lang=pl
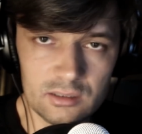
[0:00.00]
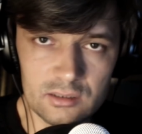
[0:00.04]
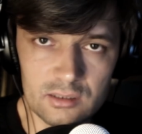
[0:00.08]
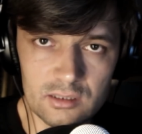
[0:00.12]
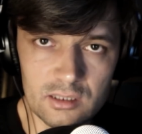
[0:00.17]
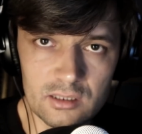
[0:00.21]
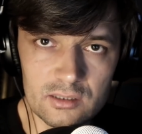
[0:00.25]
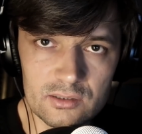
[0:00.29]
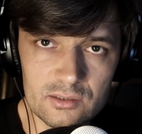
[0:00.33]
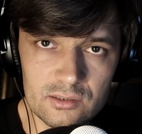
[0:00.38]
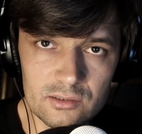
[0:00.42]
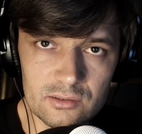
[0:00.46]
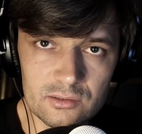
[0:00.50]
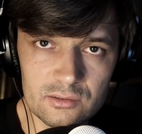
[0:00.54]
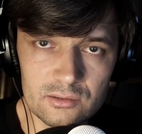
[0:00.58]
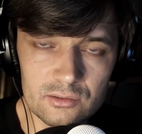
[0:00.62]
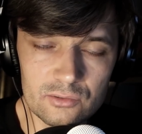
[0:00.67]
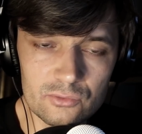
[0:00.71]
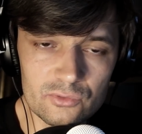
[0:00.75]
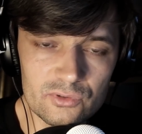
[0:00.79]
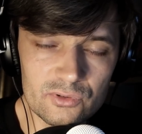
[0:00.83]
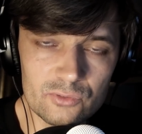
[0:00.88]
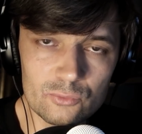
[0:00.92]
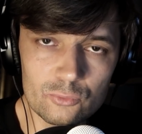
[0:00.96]
nie
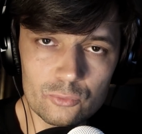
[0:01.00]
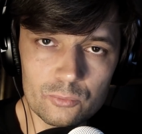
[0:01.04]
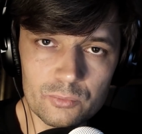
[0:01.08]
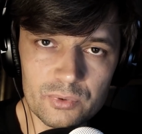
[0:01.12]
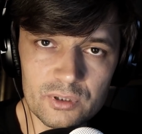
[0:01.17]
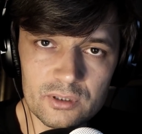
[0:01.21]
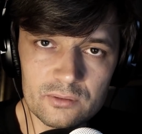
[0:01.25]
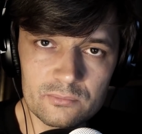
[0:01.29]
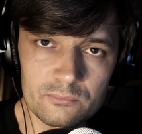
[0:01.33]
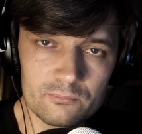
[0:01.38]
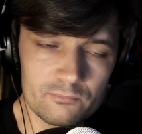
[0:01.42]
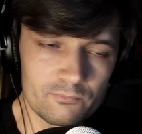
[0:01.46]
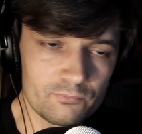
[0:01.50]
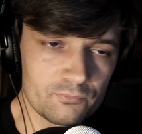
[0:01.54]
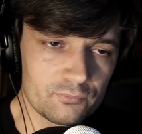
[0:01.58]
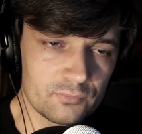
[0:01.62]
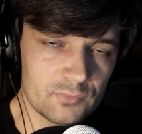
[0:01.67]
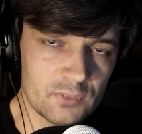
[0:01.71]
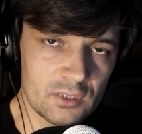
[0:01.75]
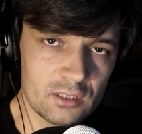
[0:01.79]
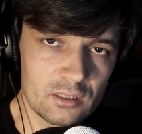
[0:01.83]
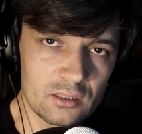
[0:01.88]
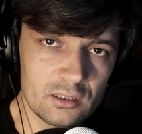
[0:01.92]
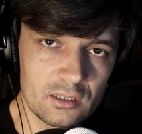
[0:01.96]
zniósłby
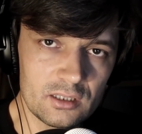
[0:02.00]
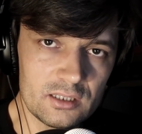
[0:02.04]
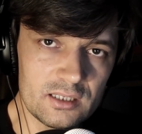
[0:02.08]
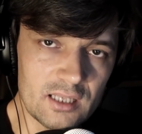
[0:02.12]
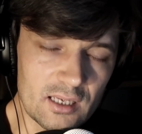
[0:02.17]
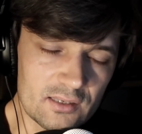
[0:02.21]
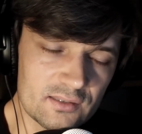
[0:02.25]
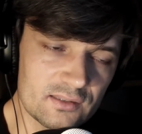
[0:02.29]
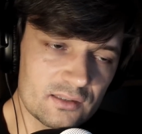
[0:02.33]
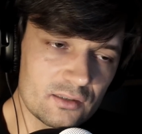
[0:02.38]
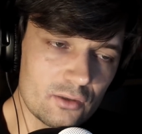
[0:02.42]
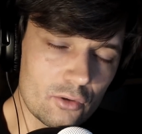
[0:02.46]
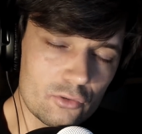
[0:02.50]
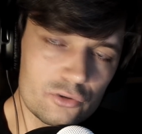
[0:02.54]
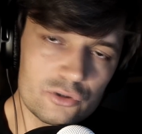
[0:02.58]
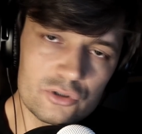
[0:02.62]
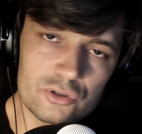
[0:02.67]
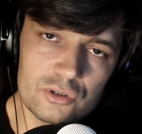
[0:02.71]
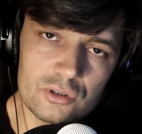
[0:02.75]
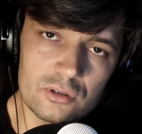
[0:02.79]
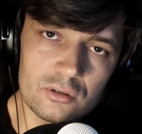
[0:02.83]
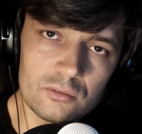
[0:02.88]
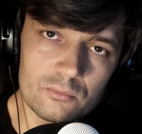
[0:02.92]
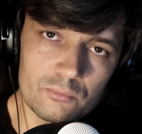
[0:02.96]

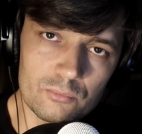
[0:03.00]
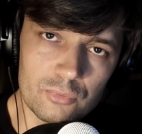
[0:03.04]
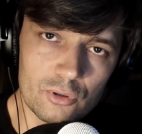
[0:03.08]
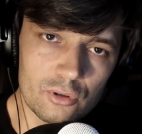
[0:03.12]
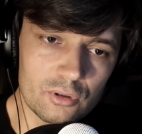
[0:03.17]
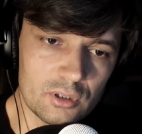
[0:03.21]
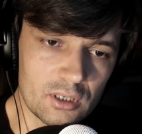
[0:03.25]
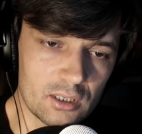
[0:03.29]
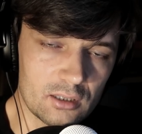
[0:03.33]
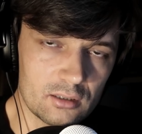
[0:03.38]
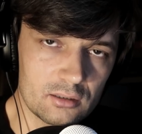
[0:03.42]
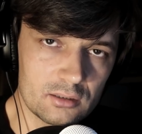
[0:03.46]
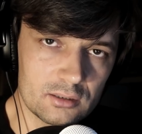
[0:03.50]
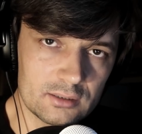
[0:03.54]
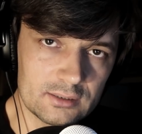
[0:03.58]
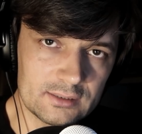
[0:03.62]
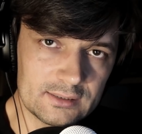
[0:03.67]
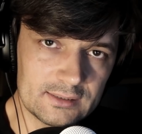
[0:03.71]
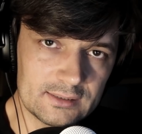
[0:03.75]
jasności Boga.